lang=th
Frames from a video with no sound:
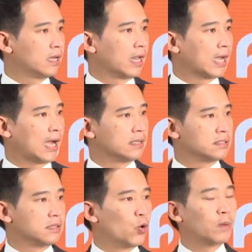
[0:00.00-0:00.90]
ในการ
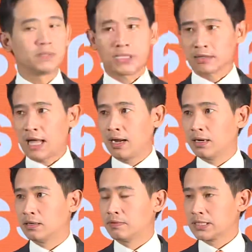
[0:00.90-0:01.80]
ร่วมจัดตั้ง
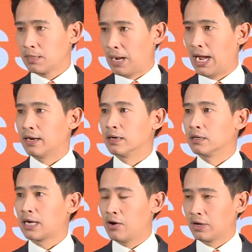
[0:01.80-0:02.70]
รัฐบาล
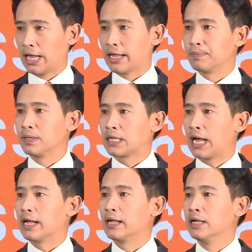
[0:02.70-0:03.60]
ก้าวไกลเพื่อไท
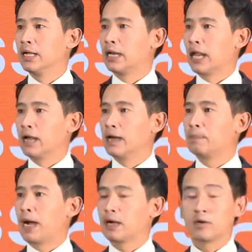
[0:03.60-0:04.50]
ยและ
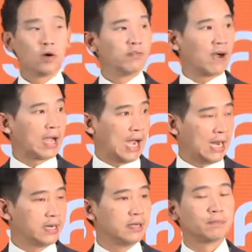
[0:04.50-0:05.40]
พรรคร่วมฝ่ายค้าน
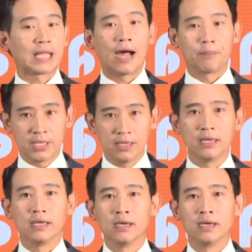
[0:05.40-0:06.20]
เดิมตามที่